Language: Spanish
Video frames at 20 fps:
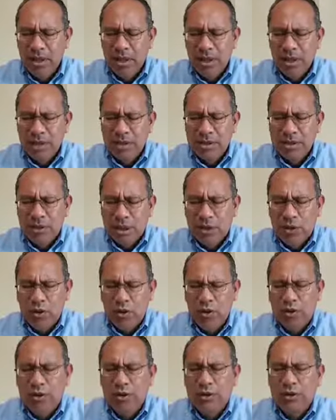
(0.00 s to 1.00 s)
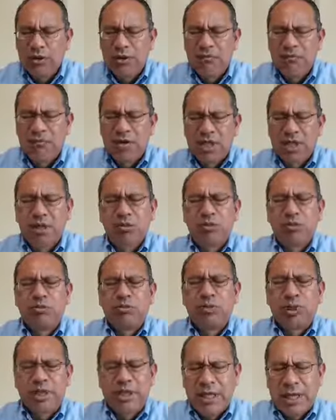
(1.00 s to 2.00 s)
Señor, seguimos
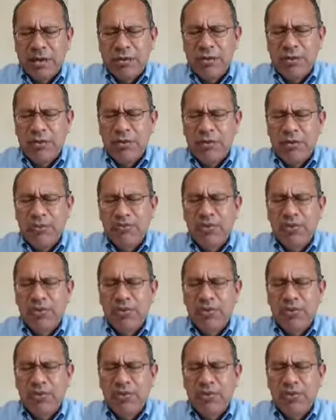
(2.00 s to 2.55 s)
pidiendo,